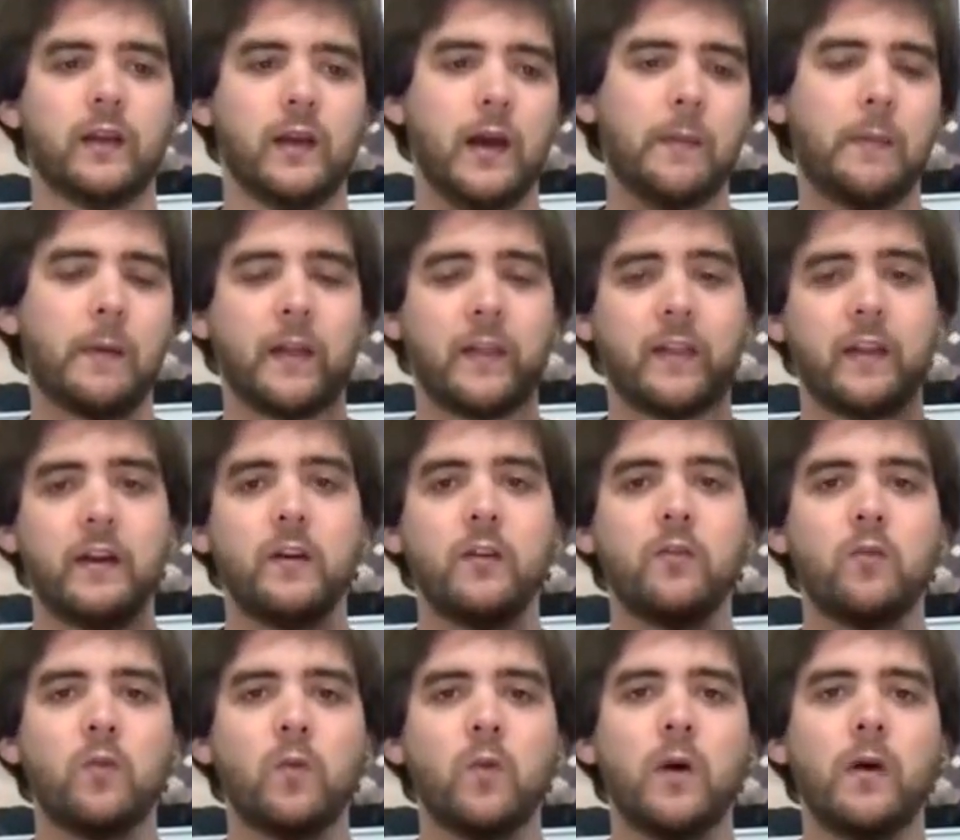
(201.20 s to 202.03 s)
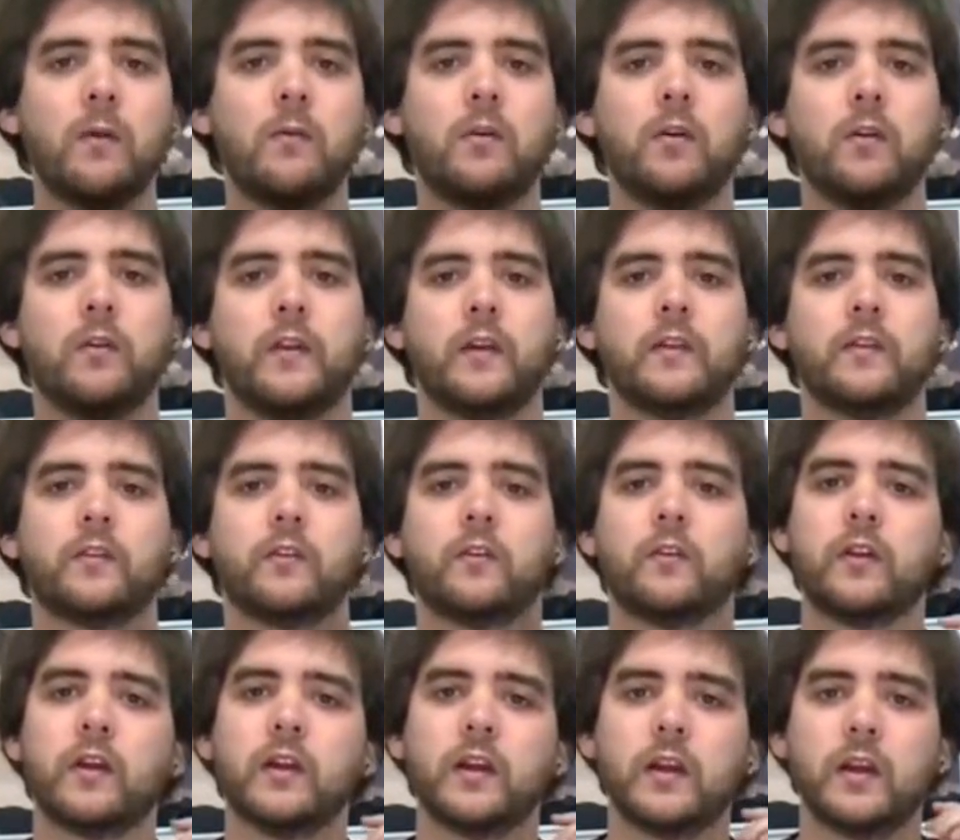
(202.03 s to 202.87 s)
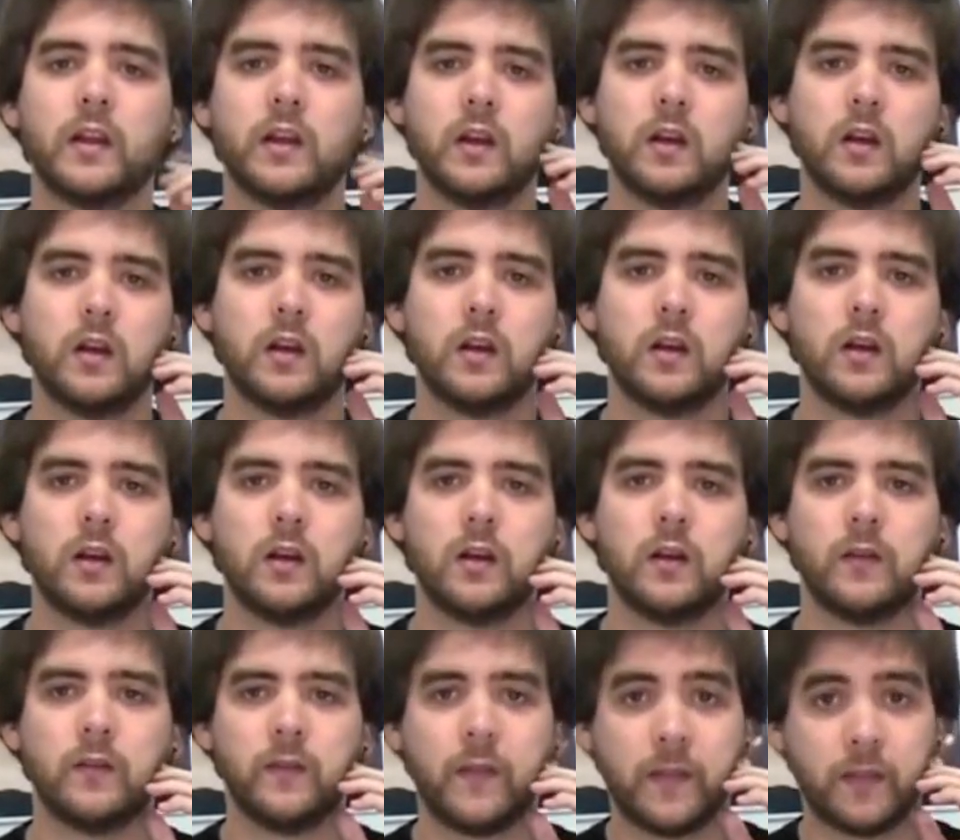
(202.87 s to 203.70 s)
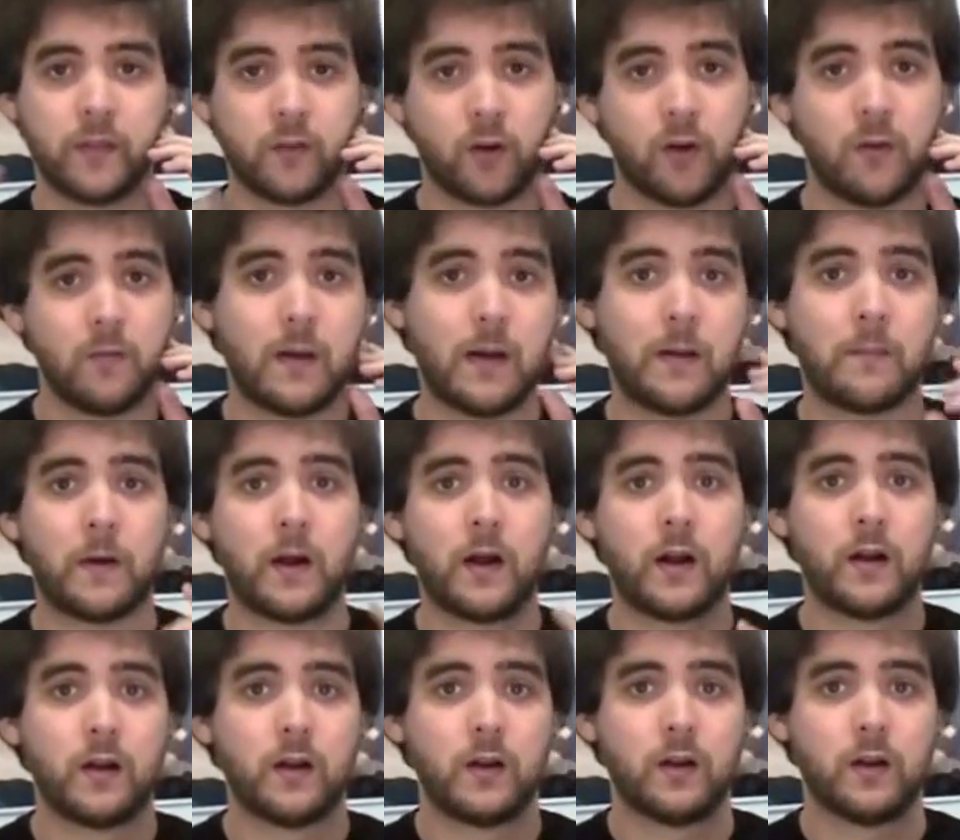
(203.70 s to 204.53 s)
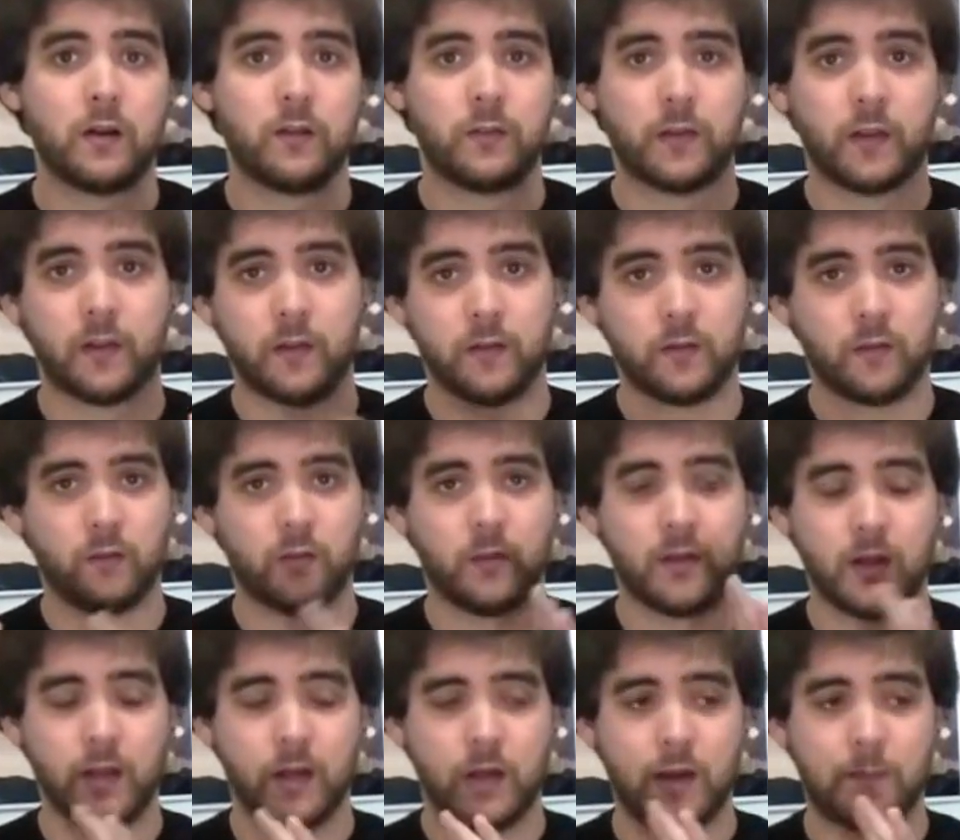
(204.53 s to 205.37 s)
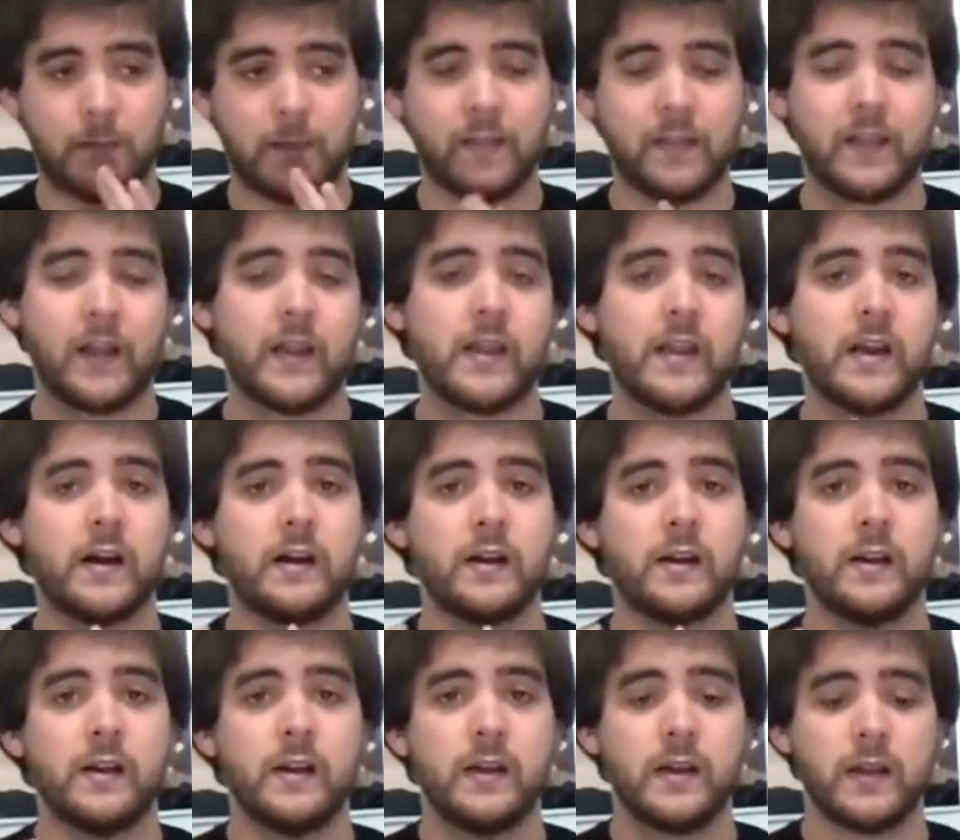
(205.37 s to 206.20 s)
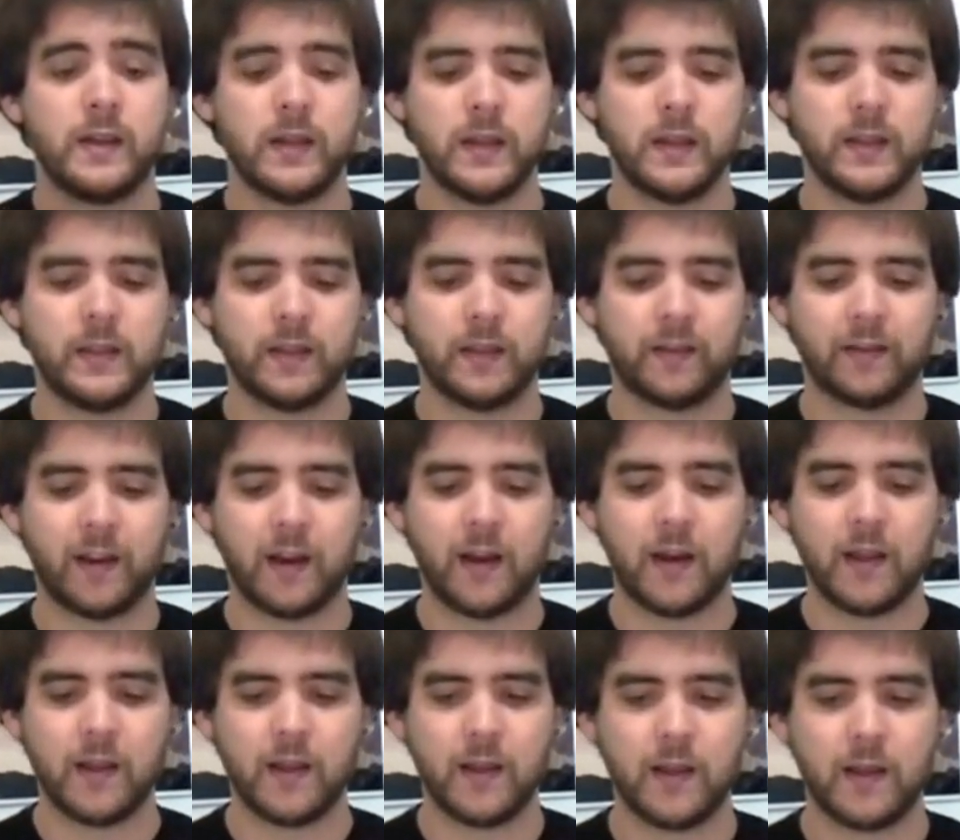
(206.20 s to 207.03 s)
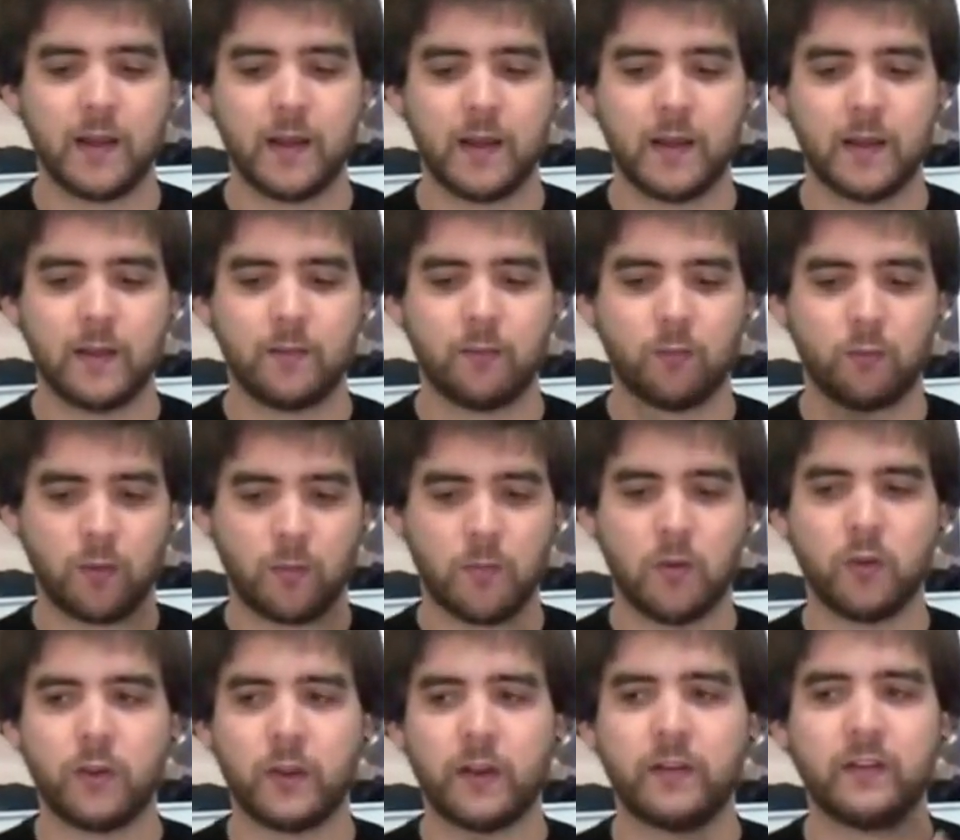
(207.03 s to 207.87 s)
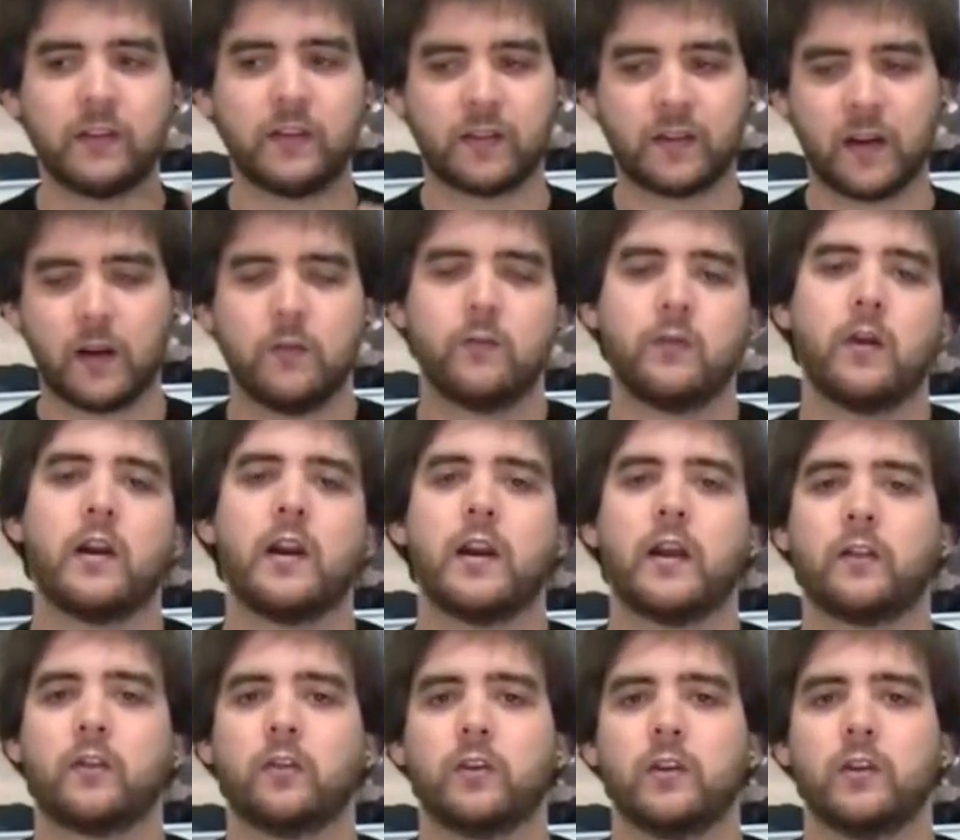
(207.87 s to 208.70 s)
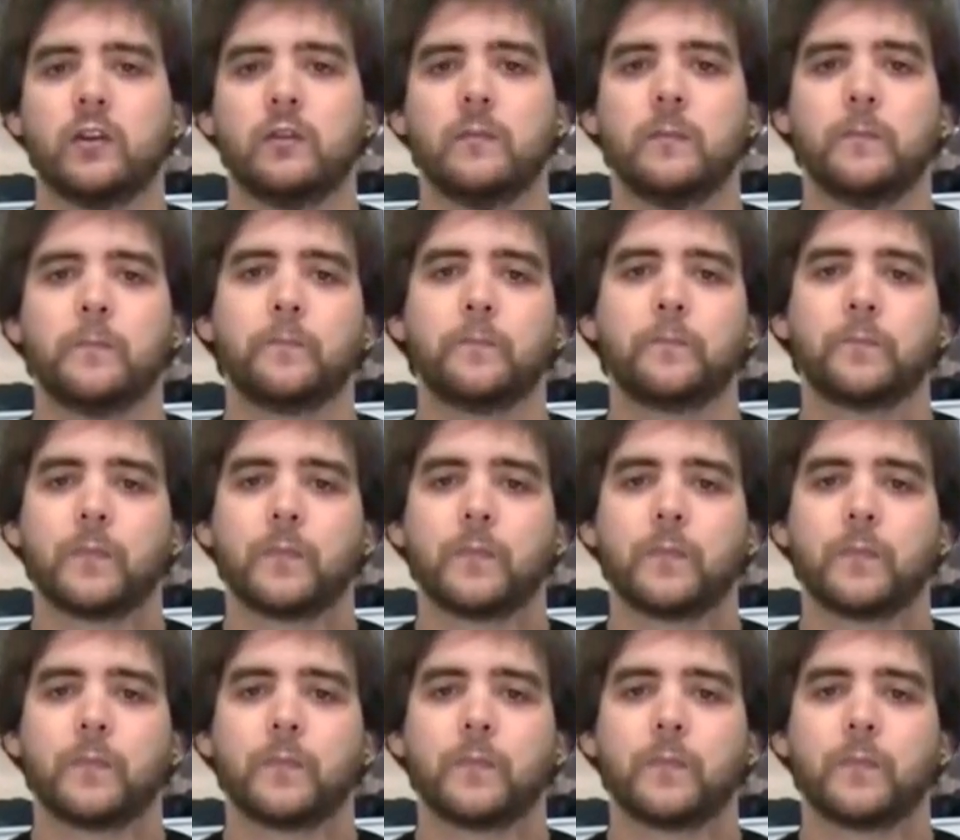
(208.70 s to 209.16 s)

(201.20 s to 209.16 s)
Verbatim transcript: te aparecen en un huevo dentro del, dentro del mapa o sea, dentro de la pantalla, y te sale, tú te montas y te sale un aleatorio.